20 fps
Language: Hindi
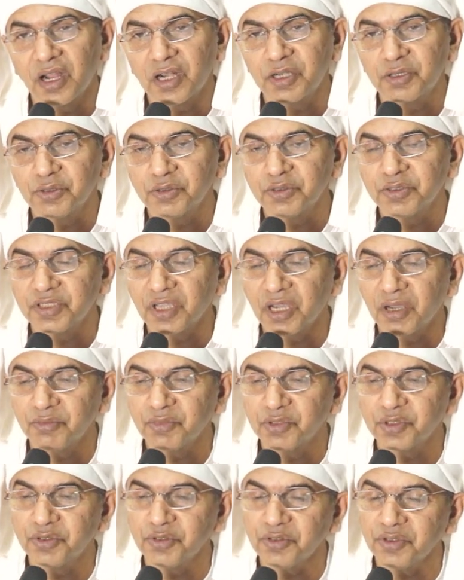आठों
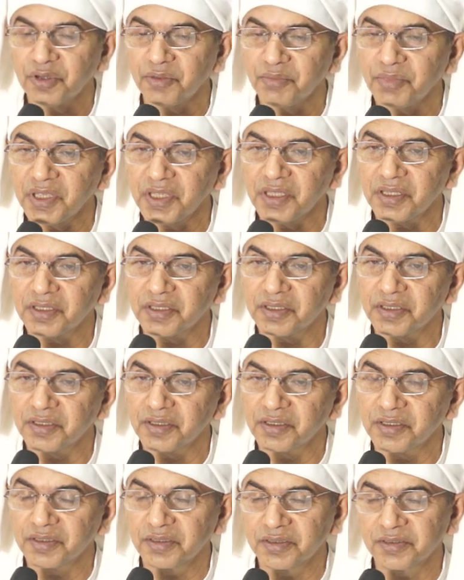जाम उधो हमें
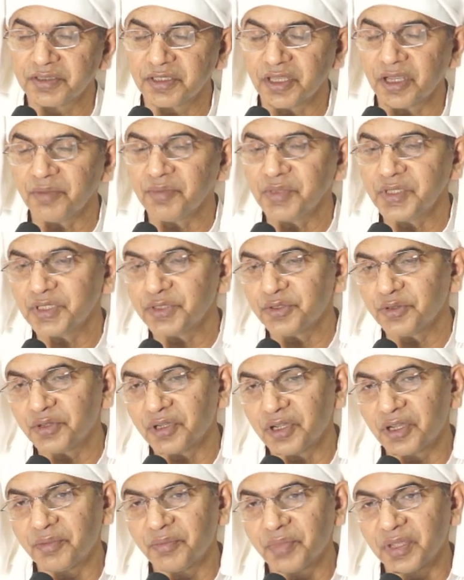श्याम ही
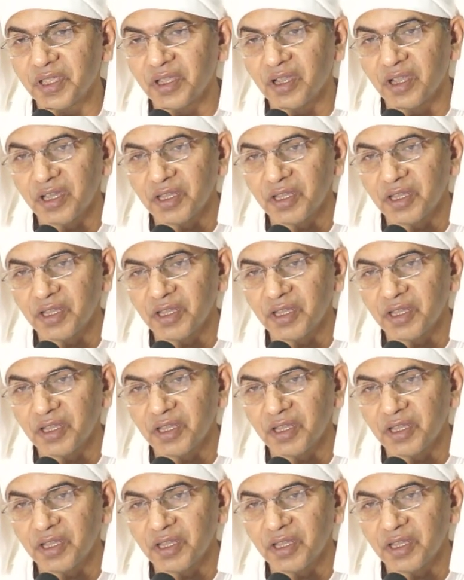सुकाम है